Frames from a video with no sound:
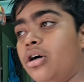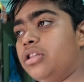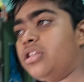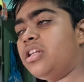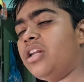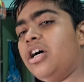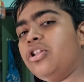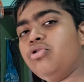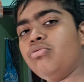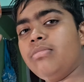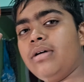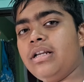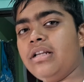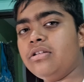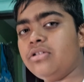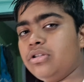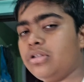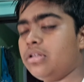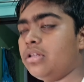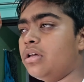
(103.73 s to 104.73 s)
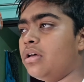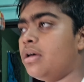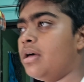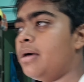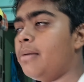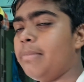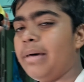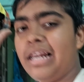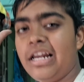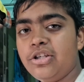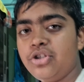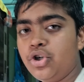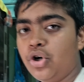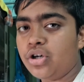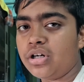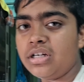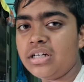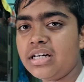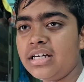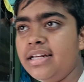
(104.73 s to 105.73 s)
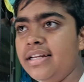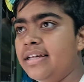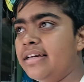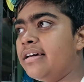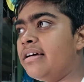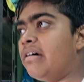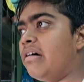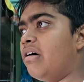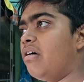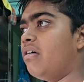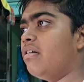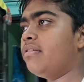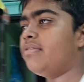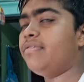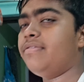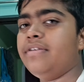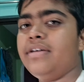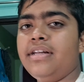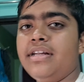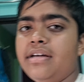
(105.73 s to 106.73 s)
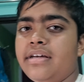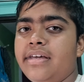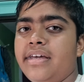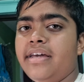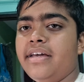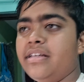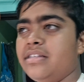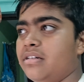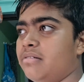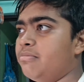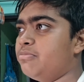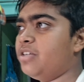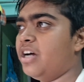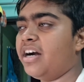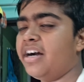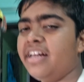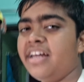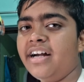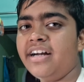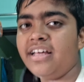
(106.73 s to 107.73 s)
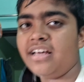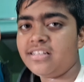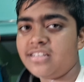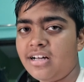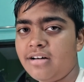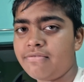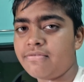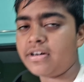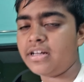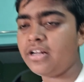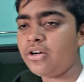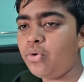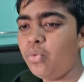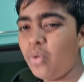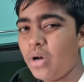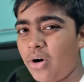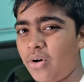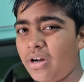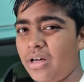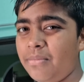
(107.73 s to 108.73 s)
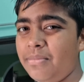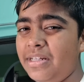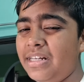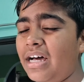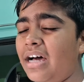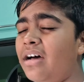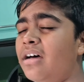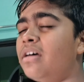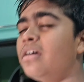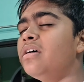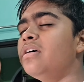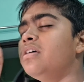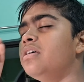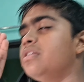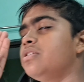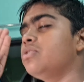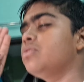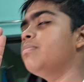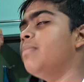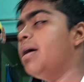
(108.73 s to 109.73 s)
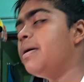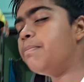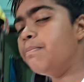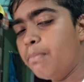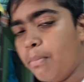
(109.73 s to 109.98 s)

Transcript: और इतना तो मैंने पहले जॉकिंग करी और फिर ये सब झाड़ी आड़ियाँ साफ़ करी कूड़ा उड़ा भी ना भाई